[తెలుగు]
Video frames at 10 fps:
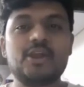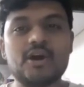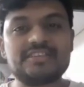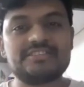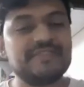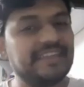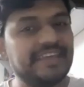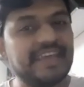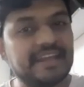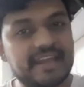లాస్ట్
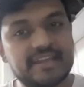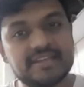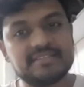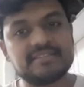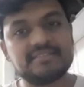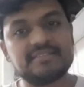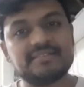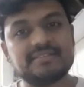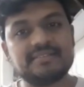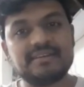వేదిక్ అట్లాంటిస్
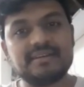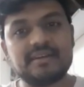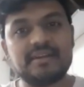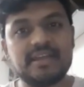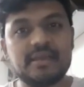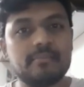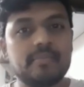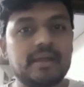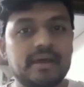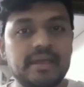అంటే
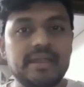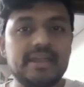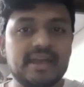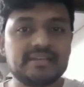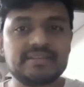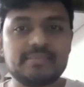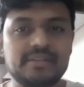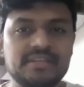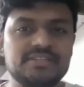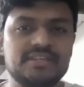మన ఇండియాకి
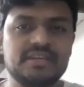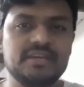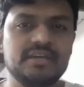సంబంధించి